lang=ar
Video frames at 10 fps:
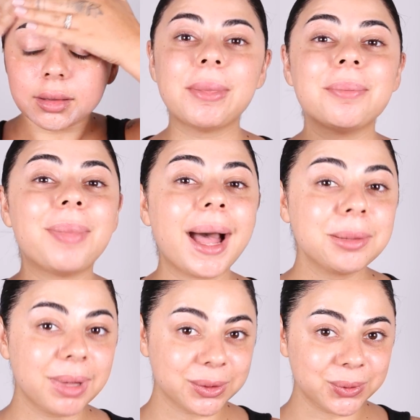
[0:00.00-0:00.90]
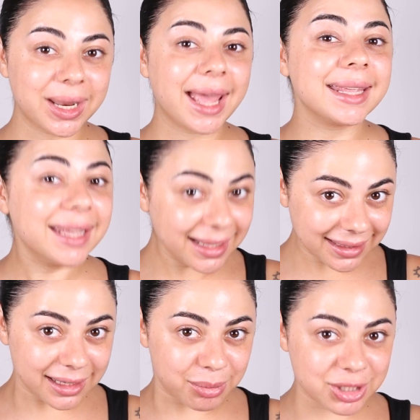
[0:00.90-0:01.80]
من بعد ما نكون
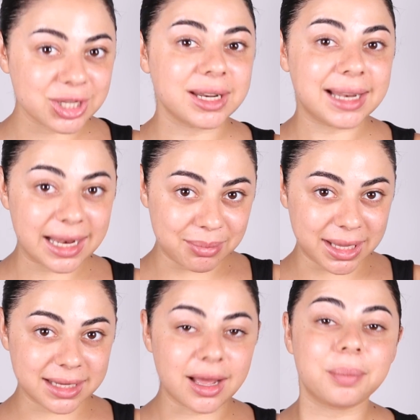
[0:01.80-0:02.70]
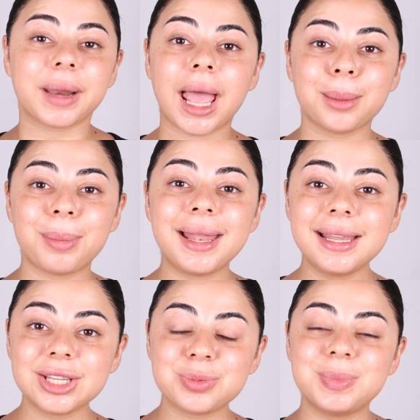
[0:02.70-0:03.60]
هيئنا البشرة للميك اب رح
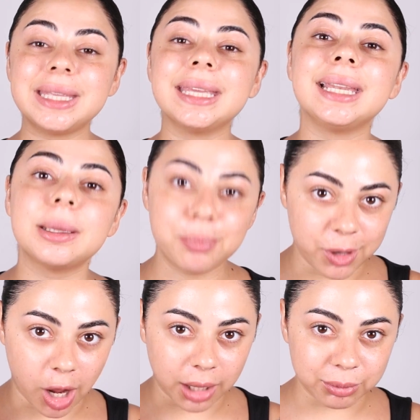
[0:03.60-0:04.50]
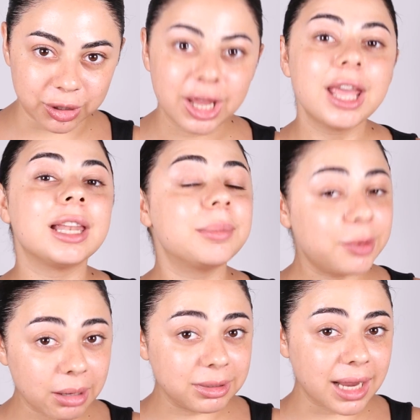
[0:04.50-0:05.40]
نبلش بالبرايمر
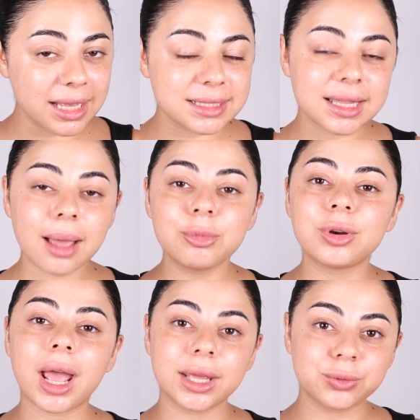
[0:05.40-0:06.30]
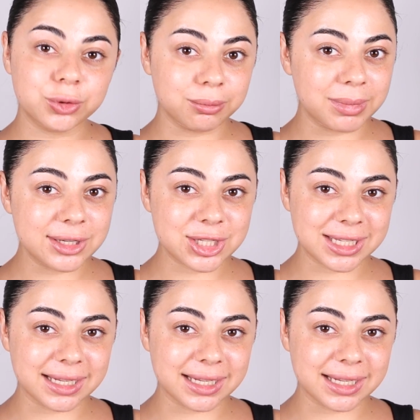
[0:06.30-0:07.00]
البرايمر رح استعمله رح يكون من شي